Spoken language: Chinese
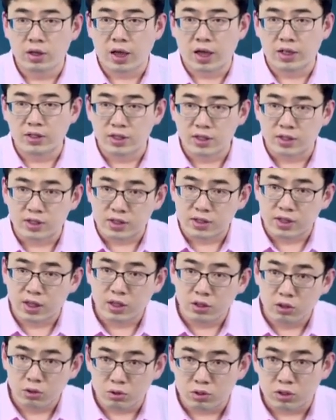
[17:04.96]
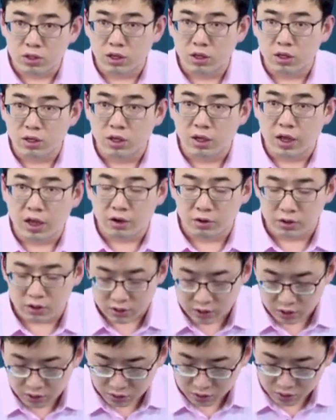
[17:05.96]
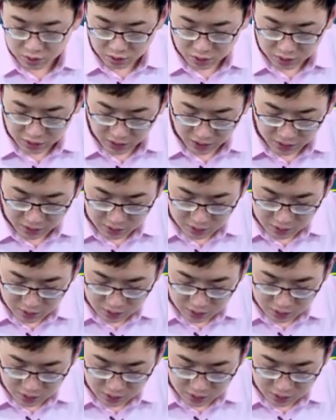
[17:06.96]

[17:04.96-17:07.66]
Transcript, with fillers: SAC 三的右侧和 LAC 有一个交点，